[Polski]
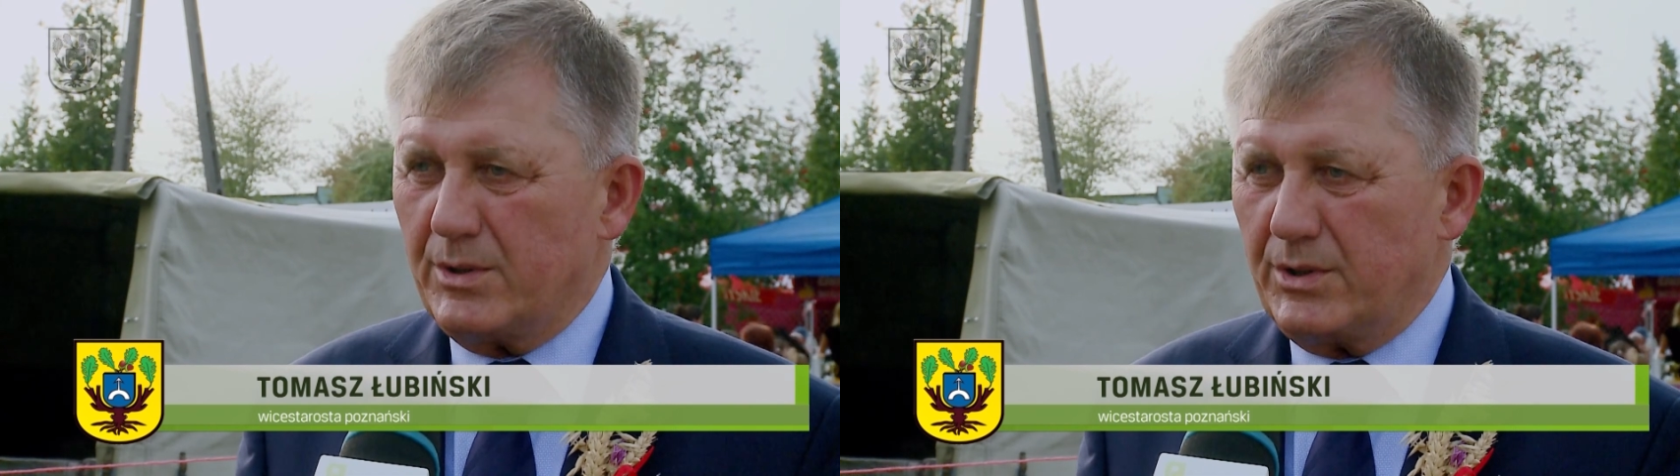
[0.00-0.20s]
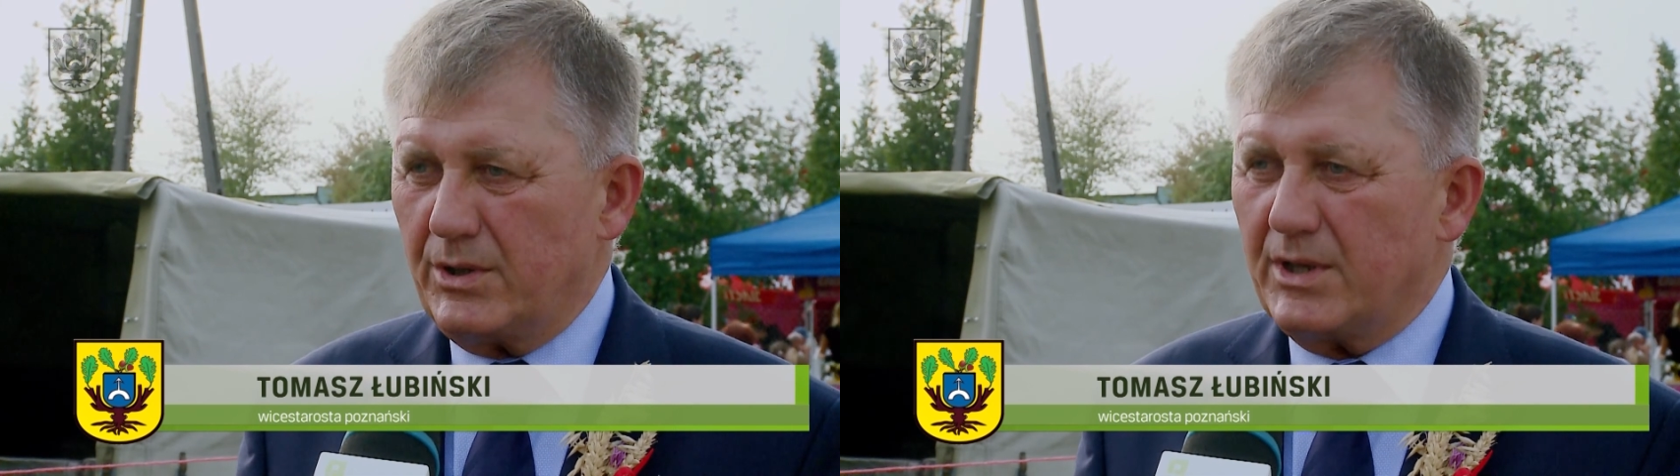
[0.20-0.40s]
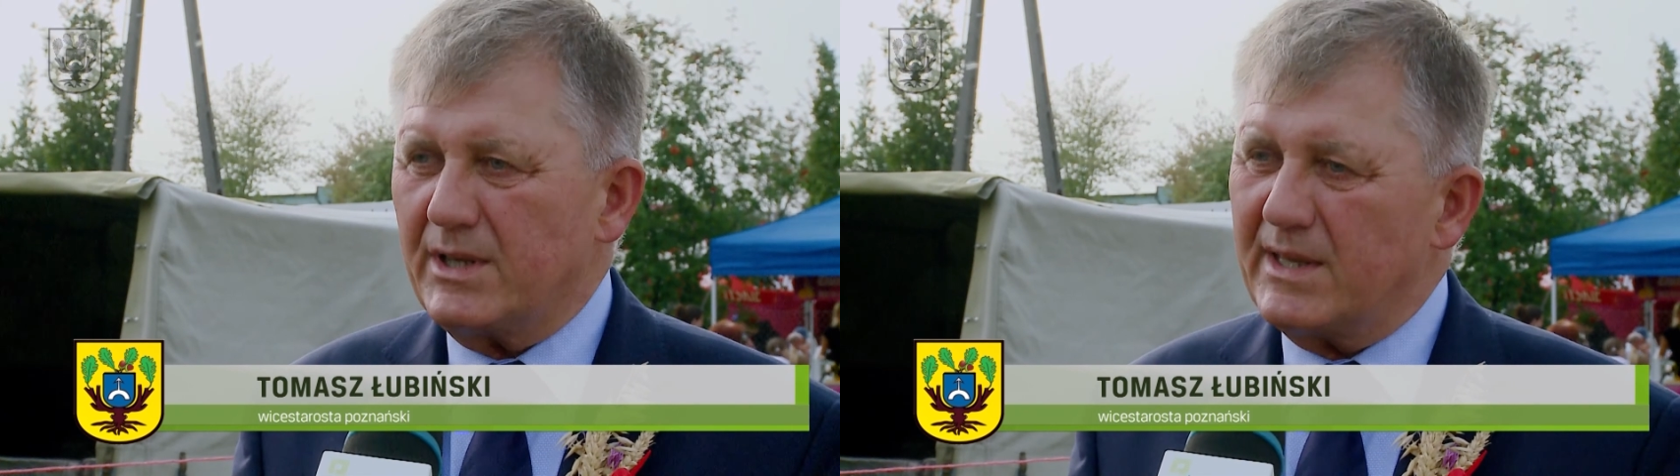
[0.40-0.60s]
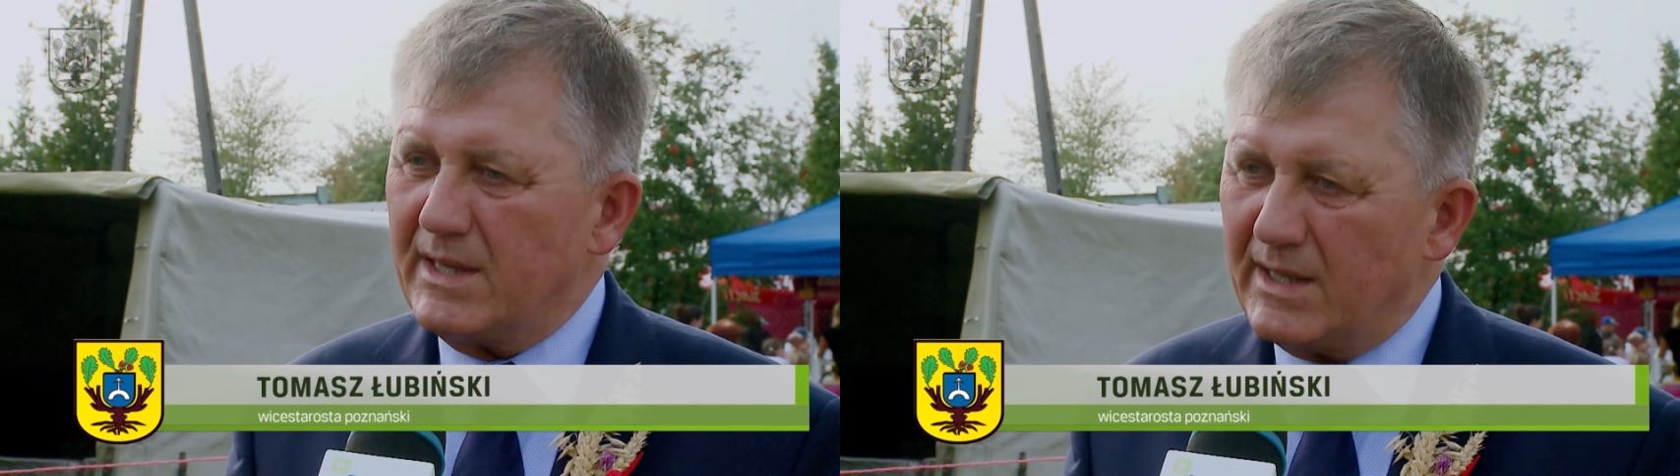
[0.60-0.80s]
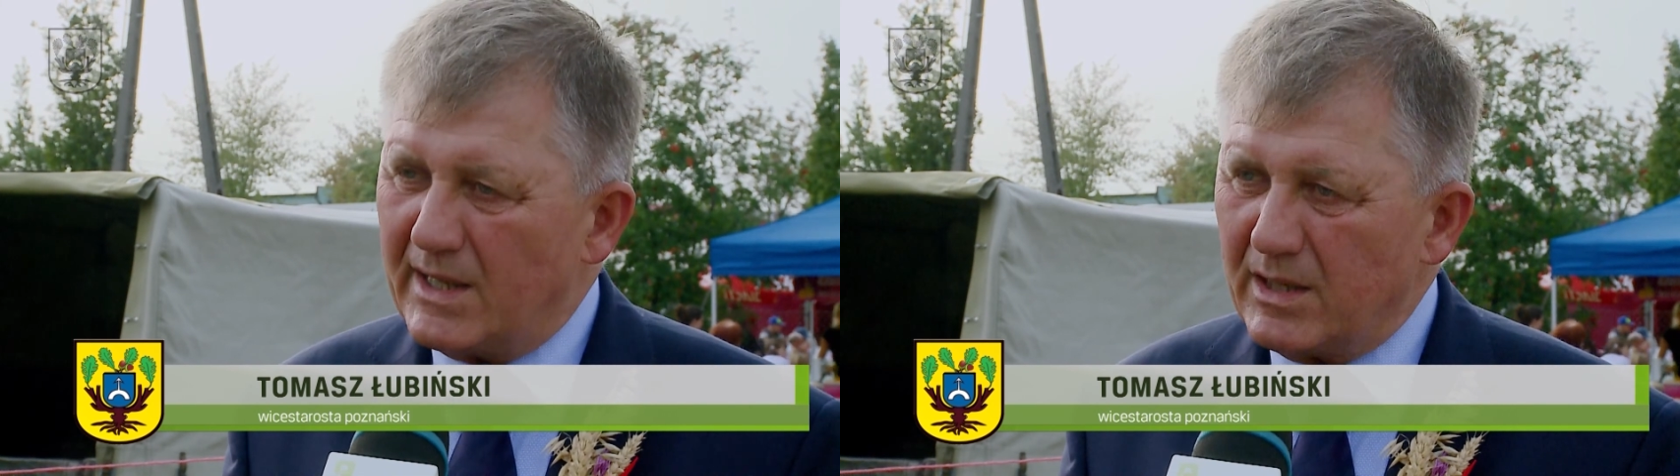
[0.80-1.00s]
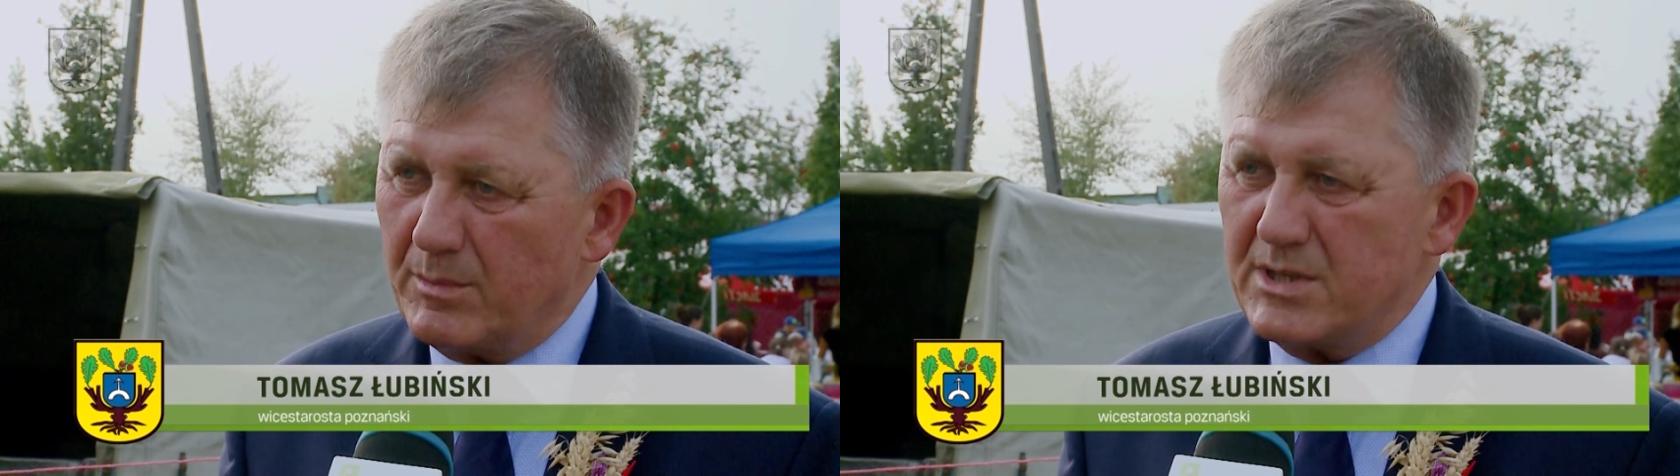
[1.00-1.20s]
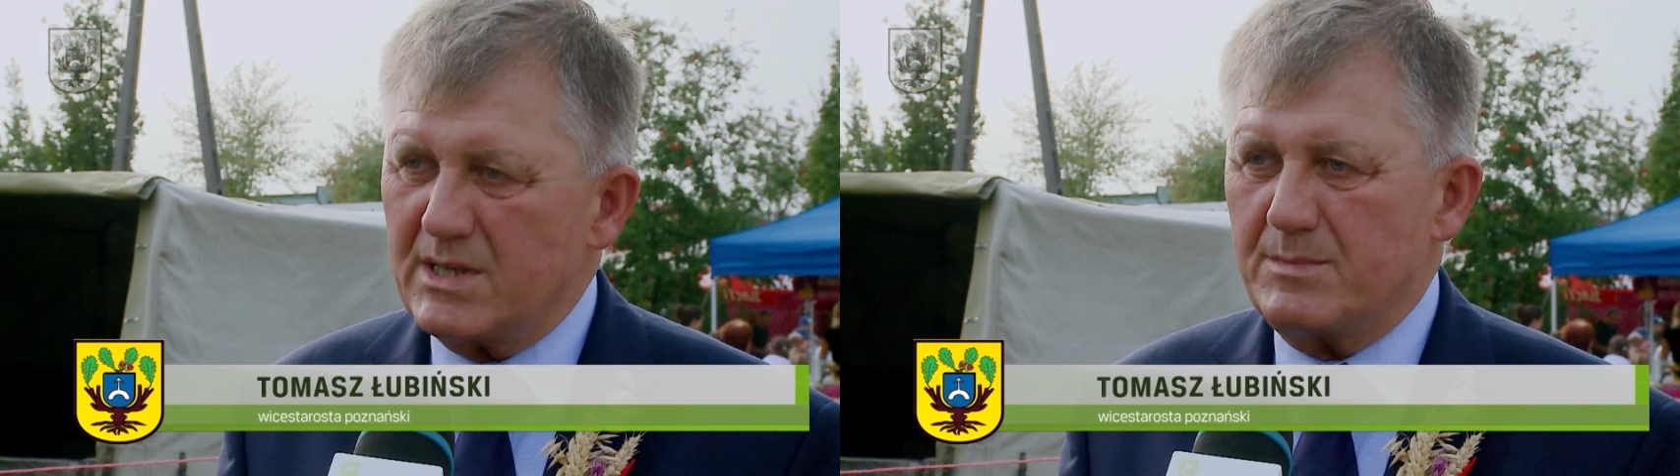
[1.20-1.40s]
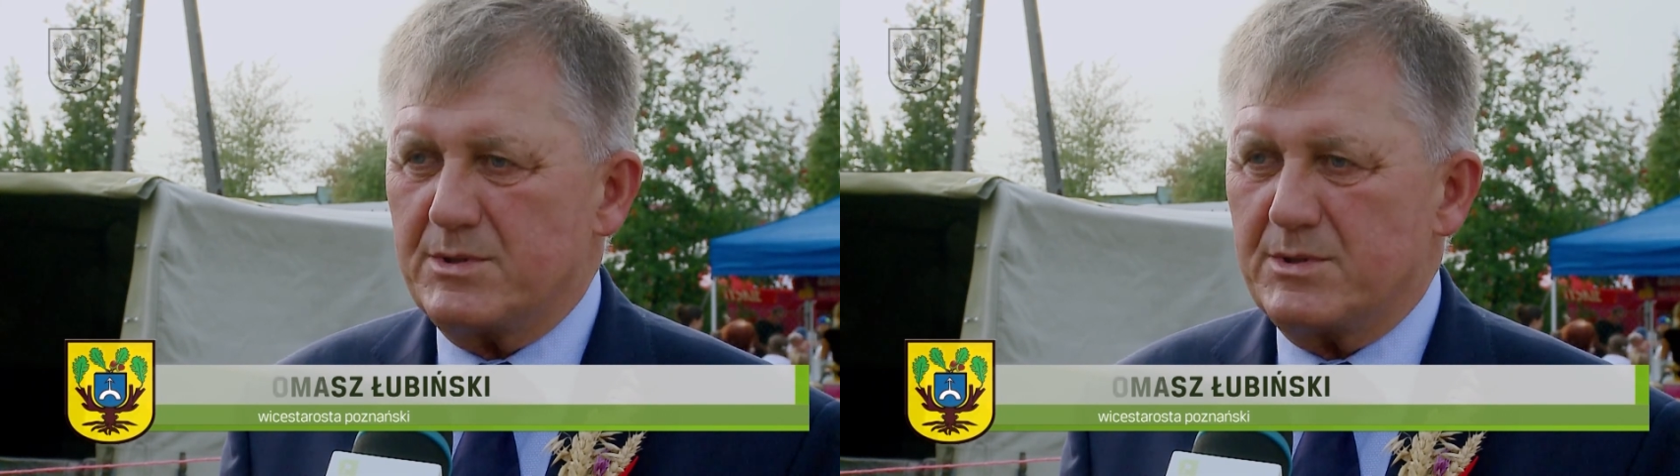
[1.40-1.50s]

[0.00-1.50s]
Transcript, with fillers: chronione, na nich będzie